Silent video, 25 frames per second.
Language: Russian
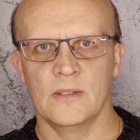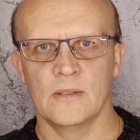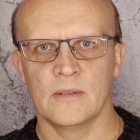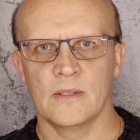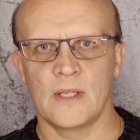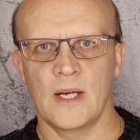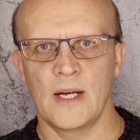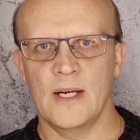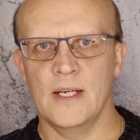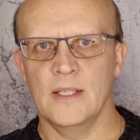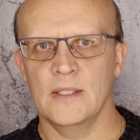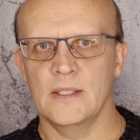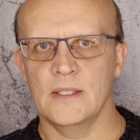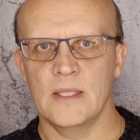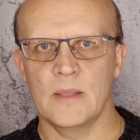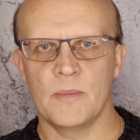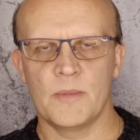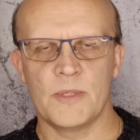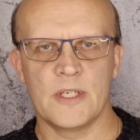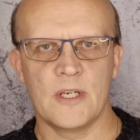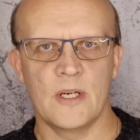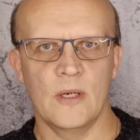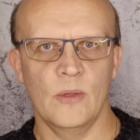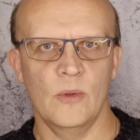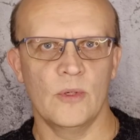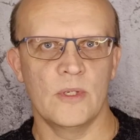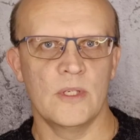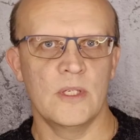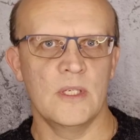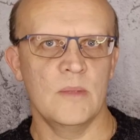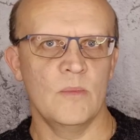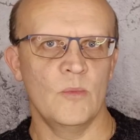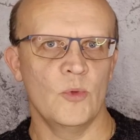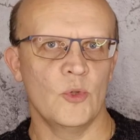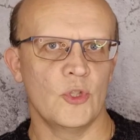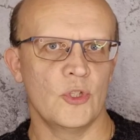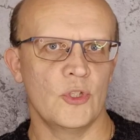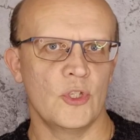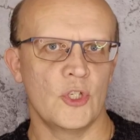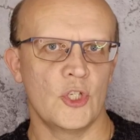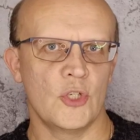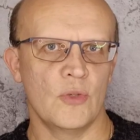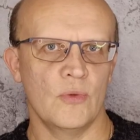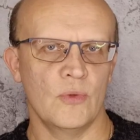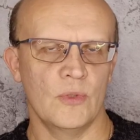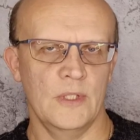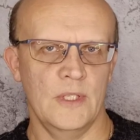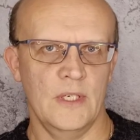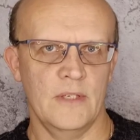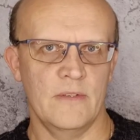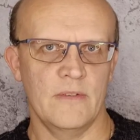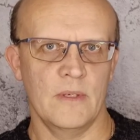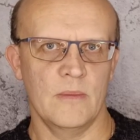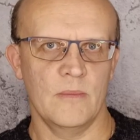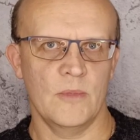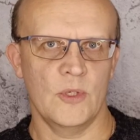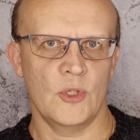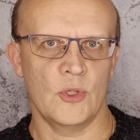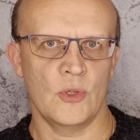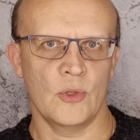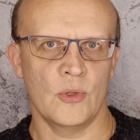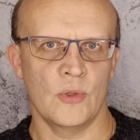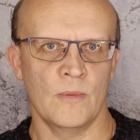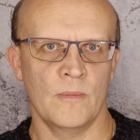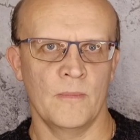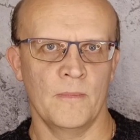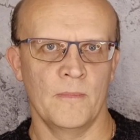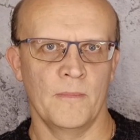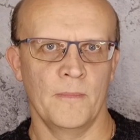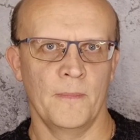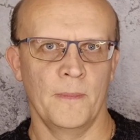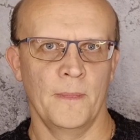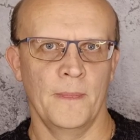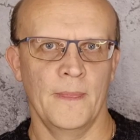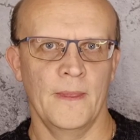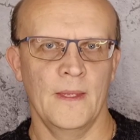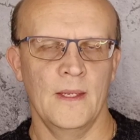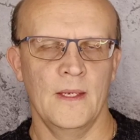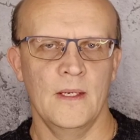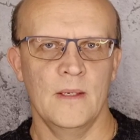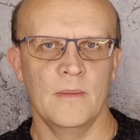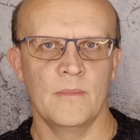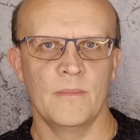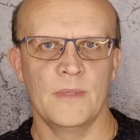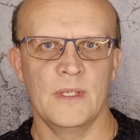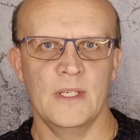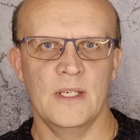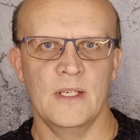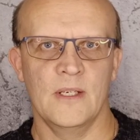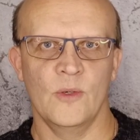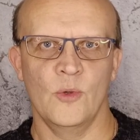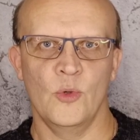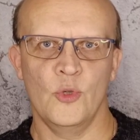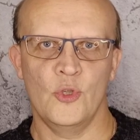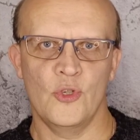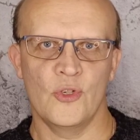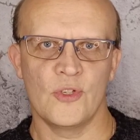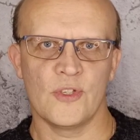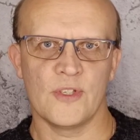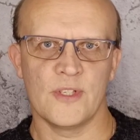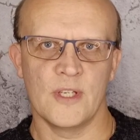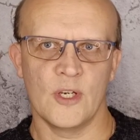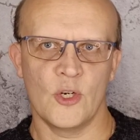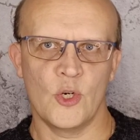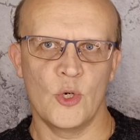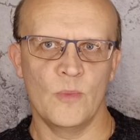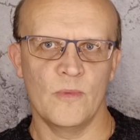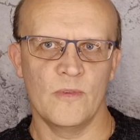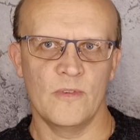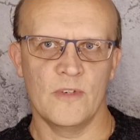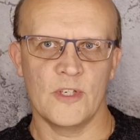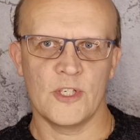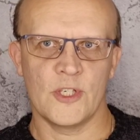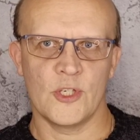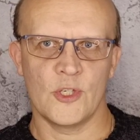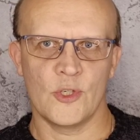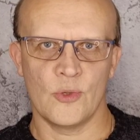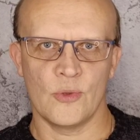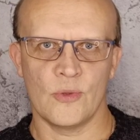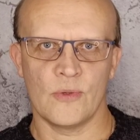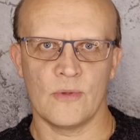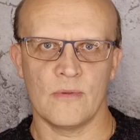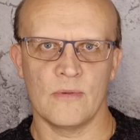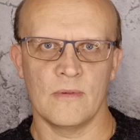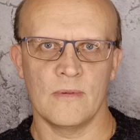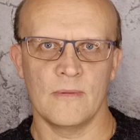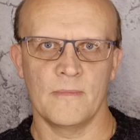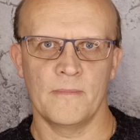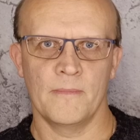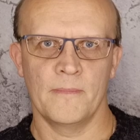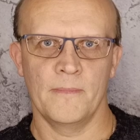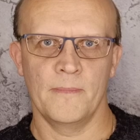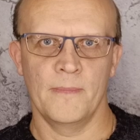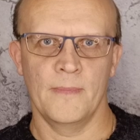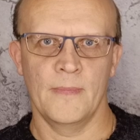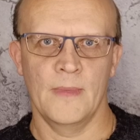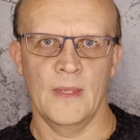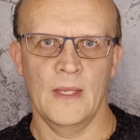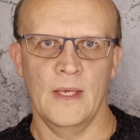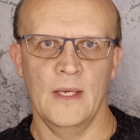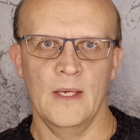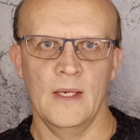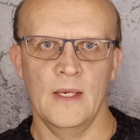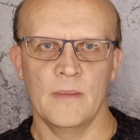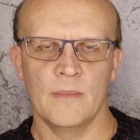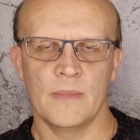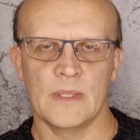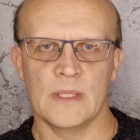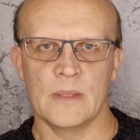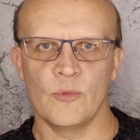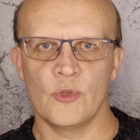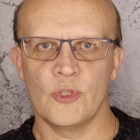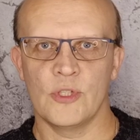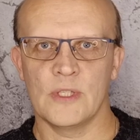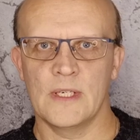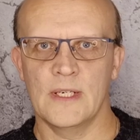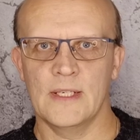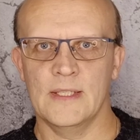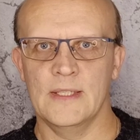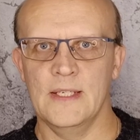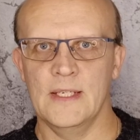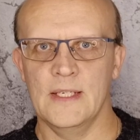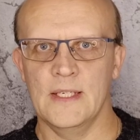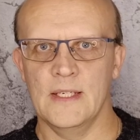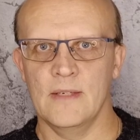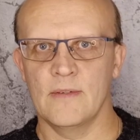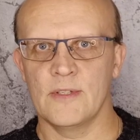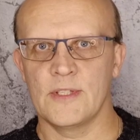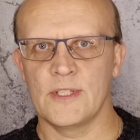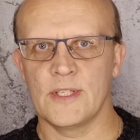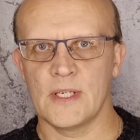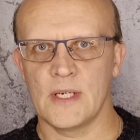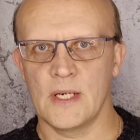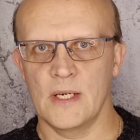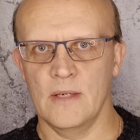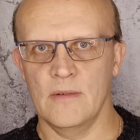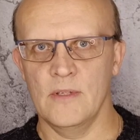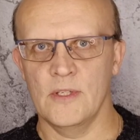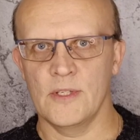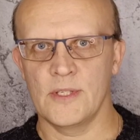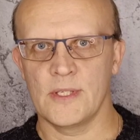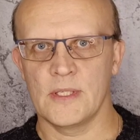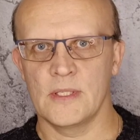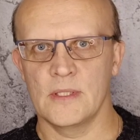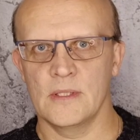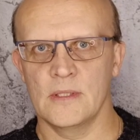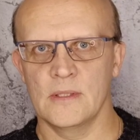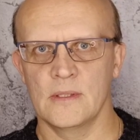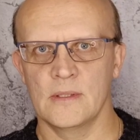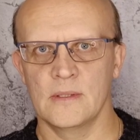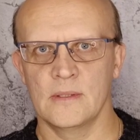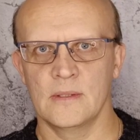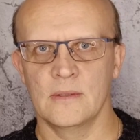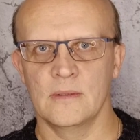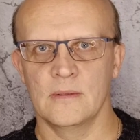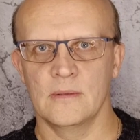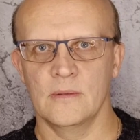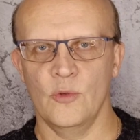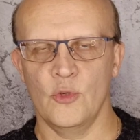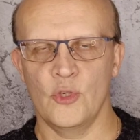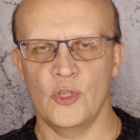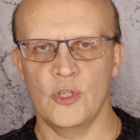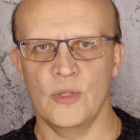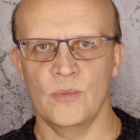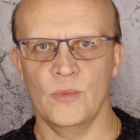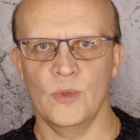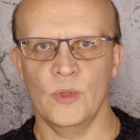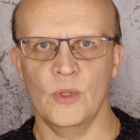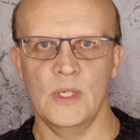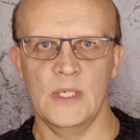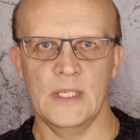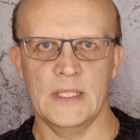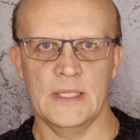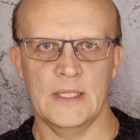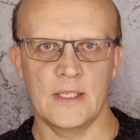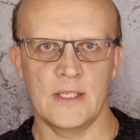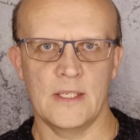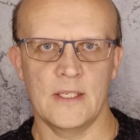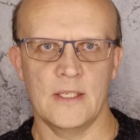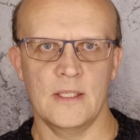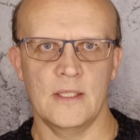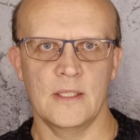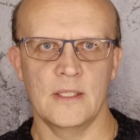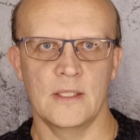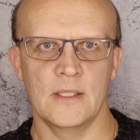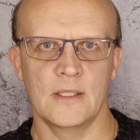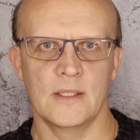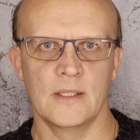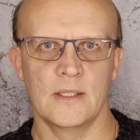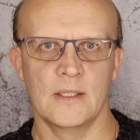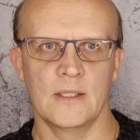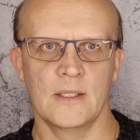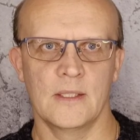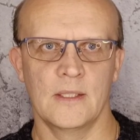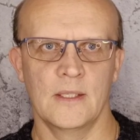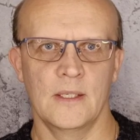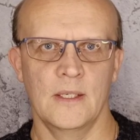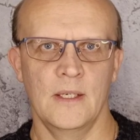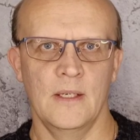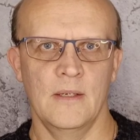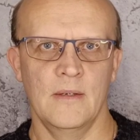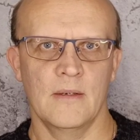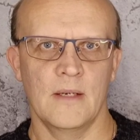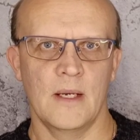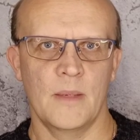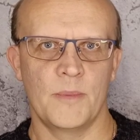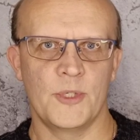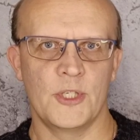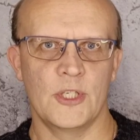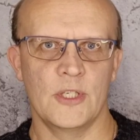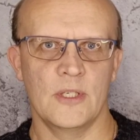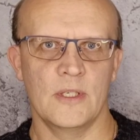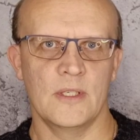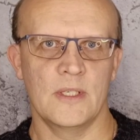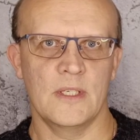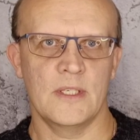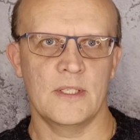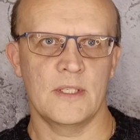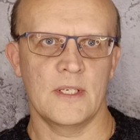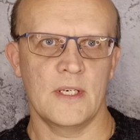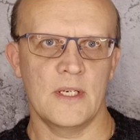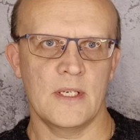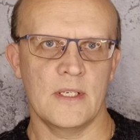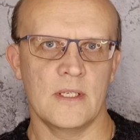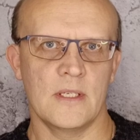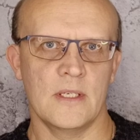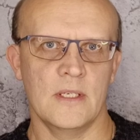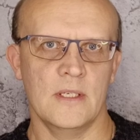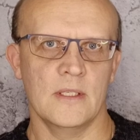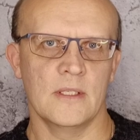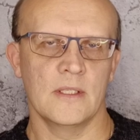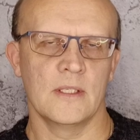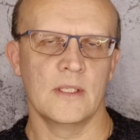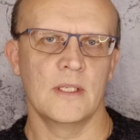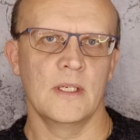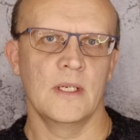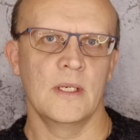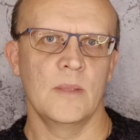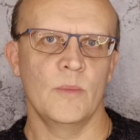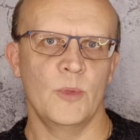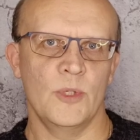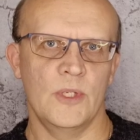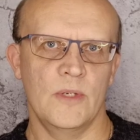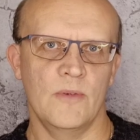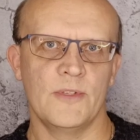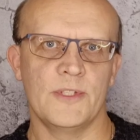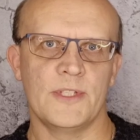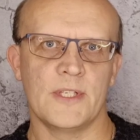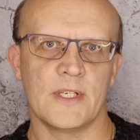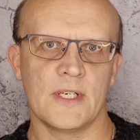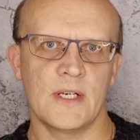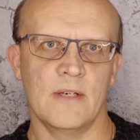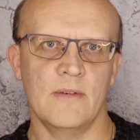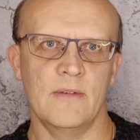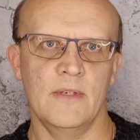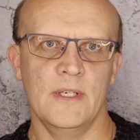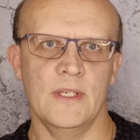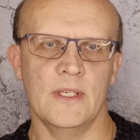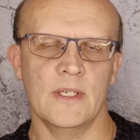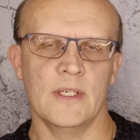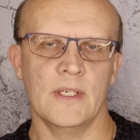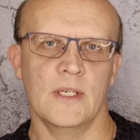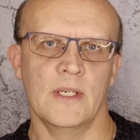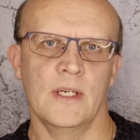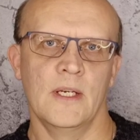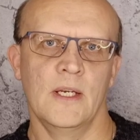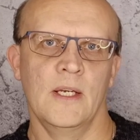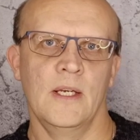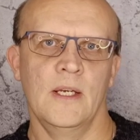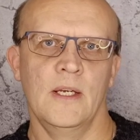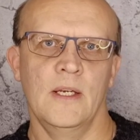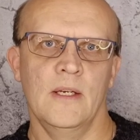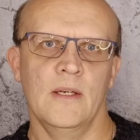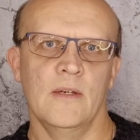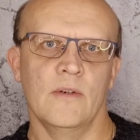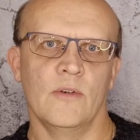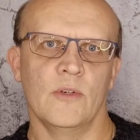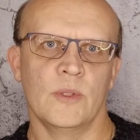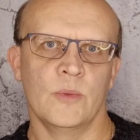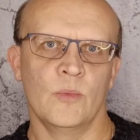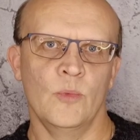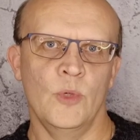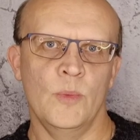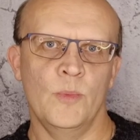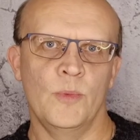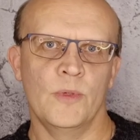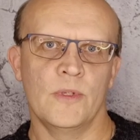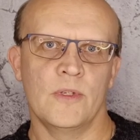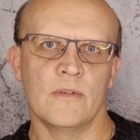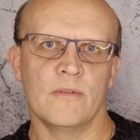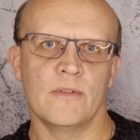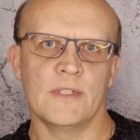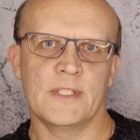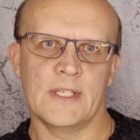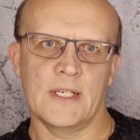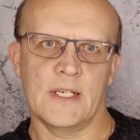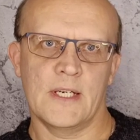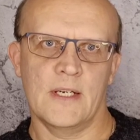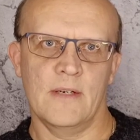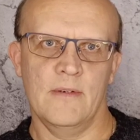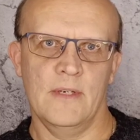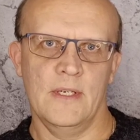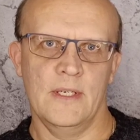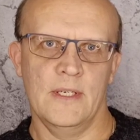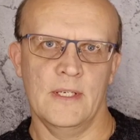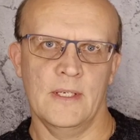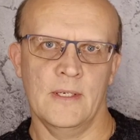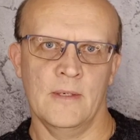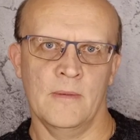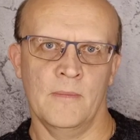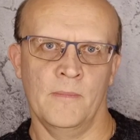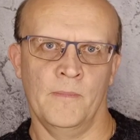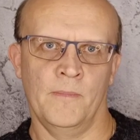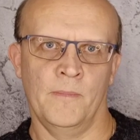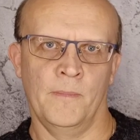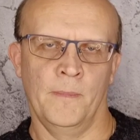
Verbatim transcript: какая-то там психология не может ничего дать вам еще, мне очень знакомы ваши чувства. Потому что когда я воцерковился очень много лет назад, вообще есть разные пути воцерковления. Вот мой путь воцерковления